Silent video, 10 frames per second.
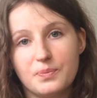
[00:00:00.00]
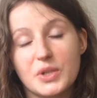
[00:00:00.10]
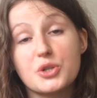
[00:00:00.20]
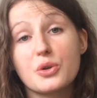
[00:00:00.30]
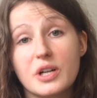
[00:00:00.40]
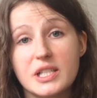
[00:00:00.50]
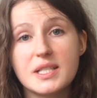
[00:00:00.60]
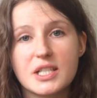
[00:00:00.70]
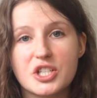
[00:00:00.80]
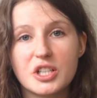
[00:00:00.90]
nasz
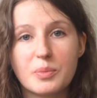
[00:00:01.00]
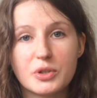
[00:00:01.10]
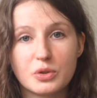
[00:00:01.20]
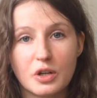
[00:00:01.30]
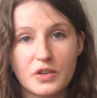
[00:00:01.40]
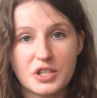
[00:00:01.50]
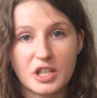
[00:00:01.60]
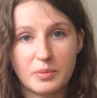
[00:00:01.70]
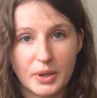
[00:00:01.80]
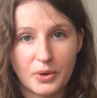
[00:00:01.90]
organizm zaczyna produkować
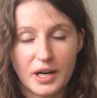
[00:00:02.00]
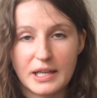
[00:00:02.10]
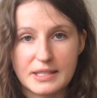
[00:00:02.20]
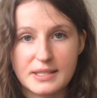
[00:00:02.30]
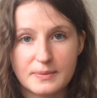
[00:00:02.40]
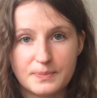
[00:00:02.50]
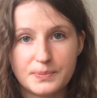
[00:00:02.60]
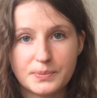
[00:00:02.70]
takie białka S.